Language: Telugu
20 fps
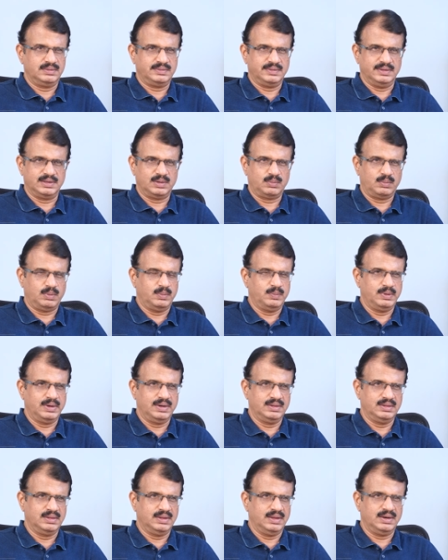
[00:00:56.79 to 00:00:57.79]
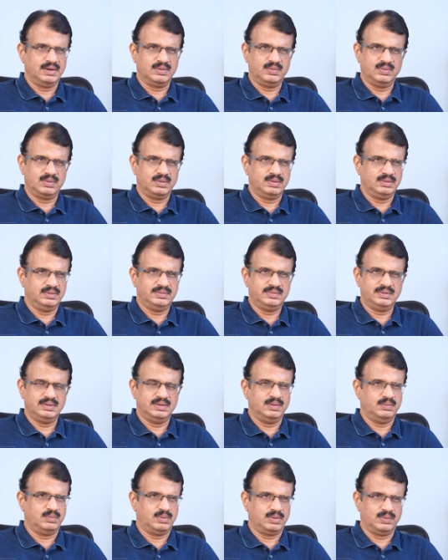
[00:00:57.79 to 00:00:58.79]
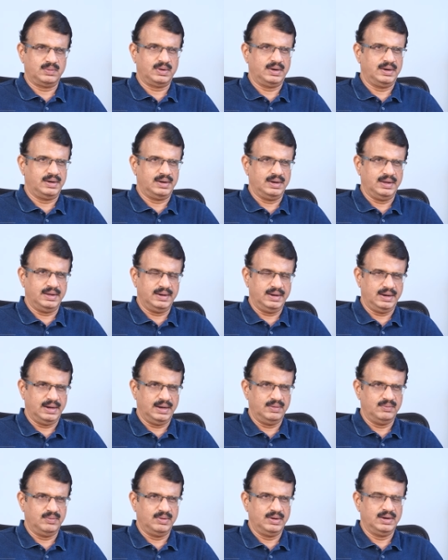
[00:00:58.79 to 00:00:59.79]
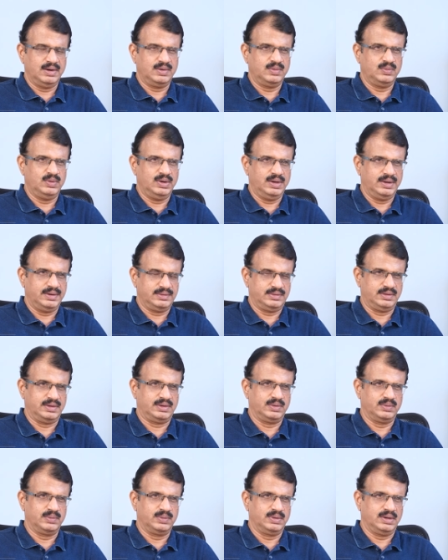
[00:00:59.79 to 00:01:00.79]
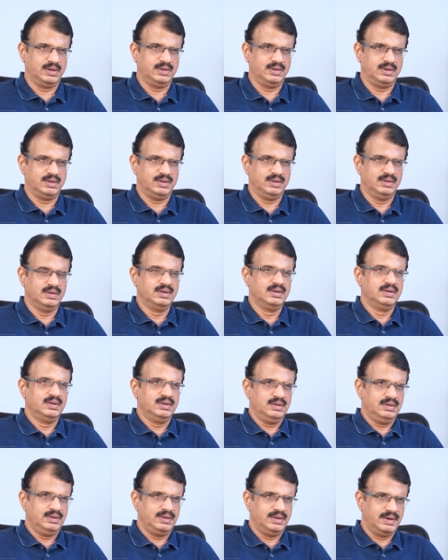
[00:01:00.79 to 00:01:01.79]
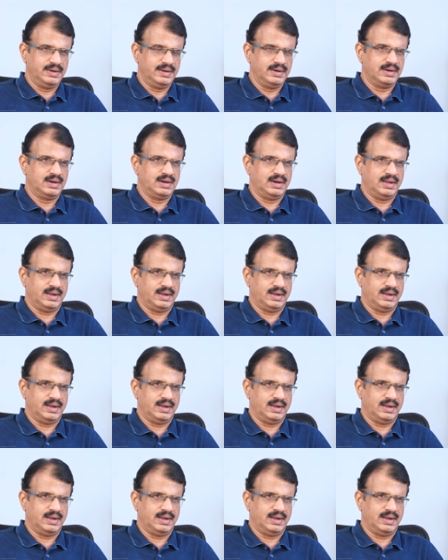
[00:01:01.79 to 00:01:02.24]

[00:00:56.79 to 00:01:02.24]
చంద్రబాబు వెళ్ళిందాన్ని గురించి ఎవరు రాయట్లేదు ఆయన ఎలా వెళ్ళాడు ఆయనకి సెక్యూరిటీ ఏంటి ఎన్ని గంటలు